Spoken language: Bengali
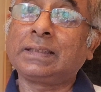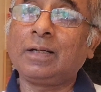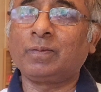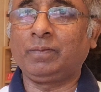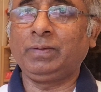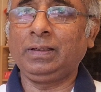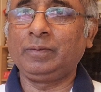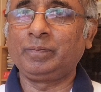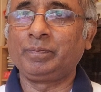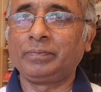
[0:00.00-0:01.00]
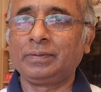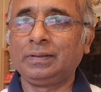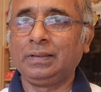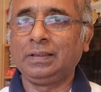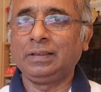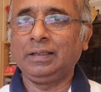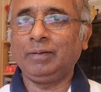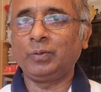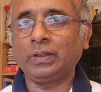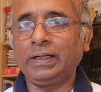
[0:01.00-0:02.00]
সেল করবা
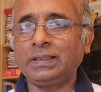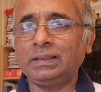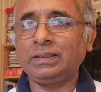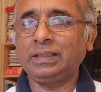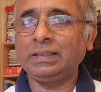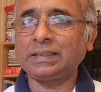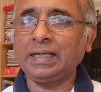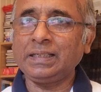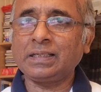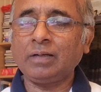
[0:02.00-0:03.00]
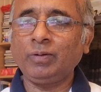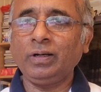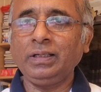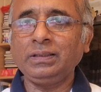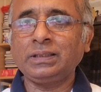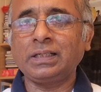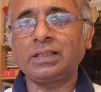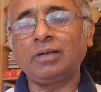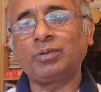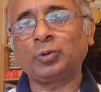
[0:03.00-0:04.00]
এবং এটা দিয়ে যা ইনকাম হয় সেটা
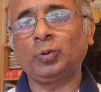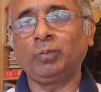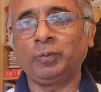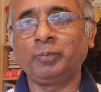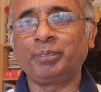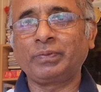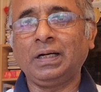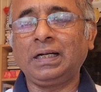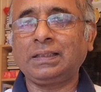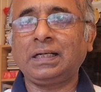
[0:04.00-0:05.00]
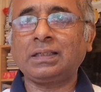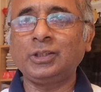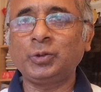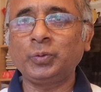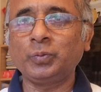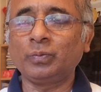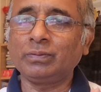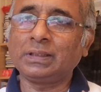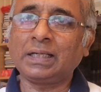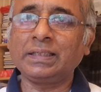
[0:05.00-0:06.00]
দিয়ে আমরা চলবো আর তার কিছু
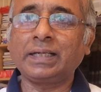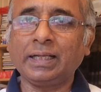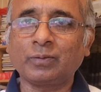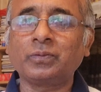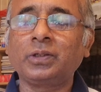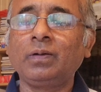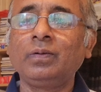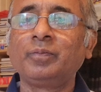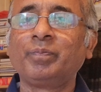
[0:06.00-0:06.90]
দানি খ্যাত ছিল